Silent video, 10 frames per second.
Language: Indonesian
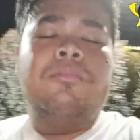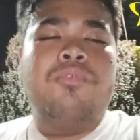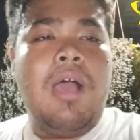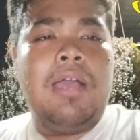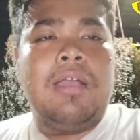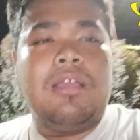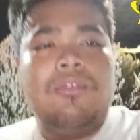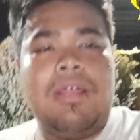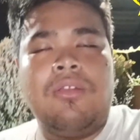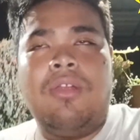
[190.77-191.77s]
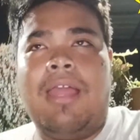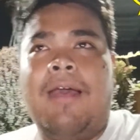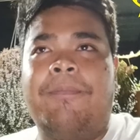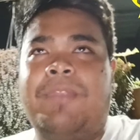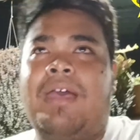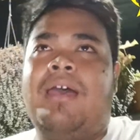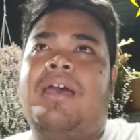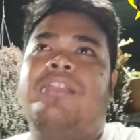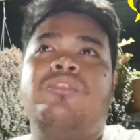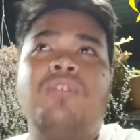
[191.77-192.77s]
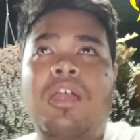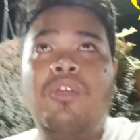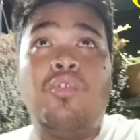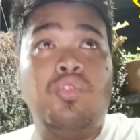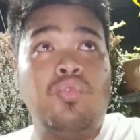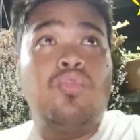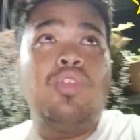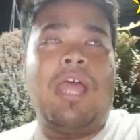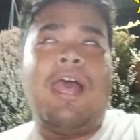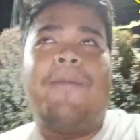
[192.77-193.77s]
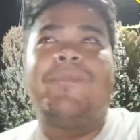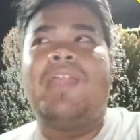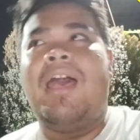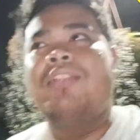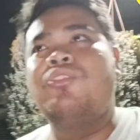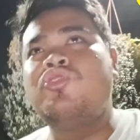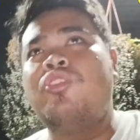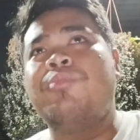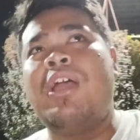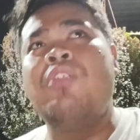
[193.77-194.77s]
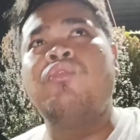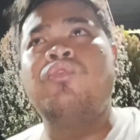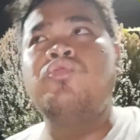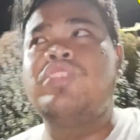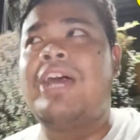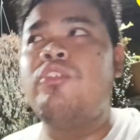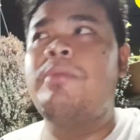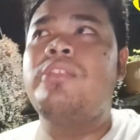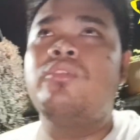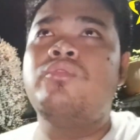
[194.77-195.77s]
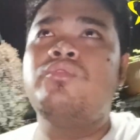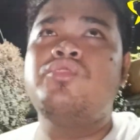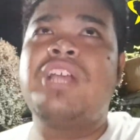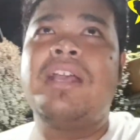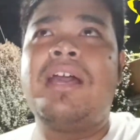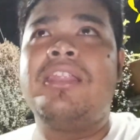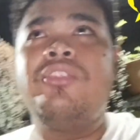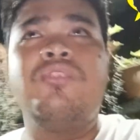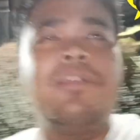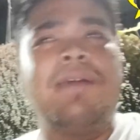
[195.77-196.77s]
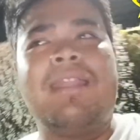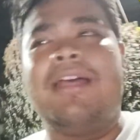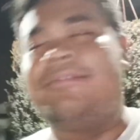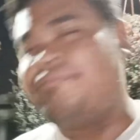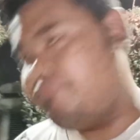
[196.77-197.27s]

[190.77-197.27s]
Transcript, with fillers: buang keluar kolam nah itu kalau kutu kura nah terus om kalau kutu jarum atau kutu jangkar itu gimana